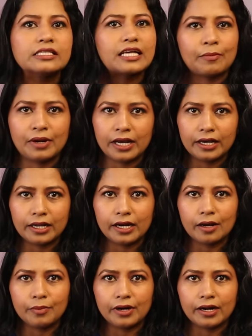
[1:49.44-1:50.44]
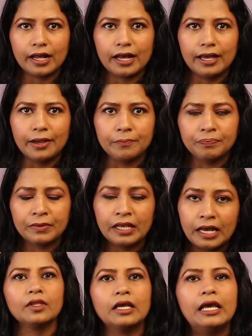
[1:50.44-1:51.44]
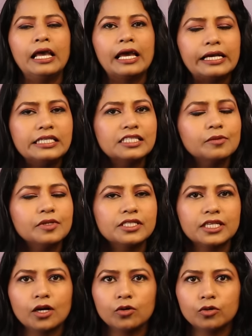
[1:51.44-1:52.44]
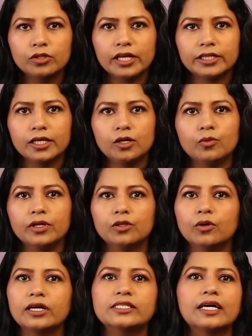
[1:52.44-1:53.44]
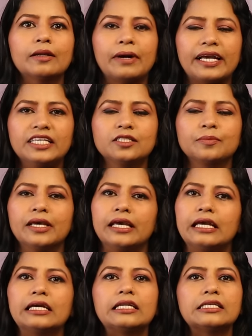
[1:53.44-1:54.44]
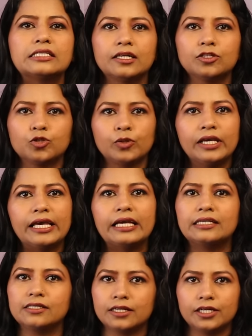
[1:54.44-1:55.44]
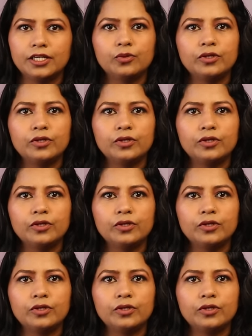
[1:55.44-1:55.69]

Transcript: का सामना करना पड़ रहा है इन समस्याओं को देखते हुए 2022 में एक रिसर्च हुई एक स्टडी